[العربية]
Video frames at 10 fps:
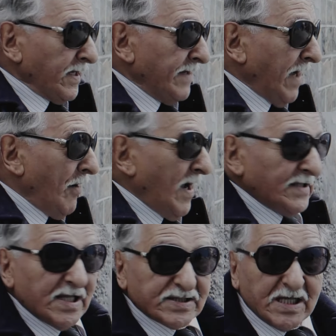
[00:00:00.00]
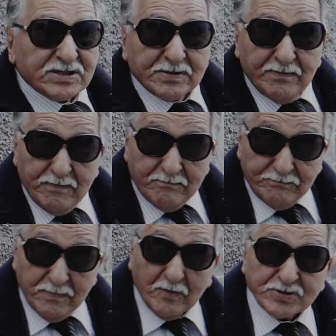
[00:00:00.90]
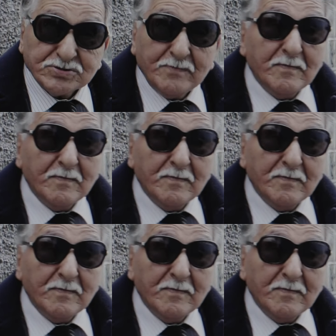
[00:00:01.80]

كيبقى واحد الساس وشنو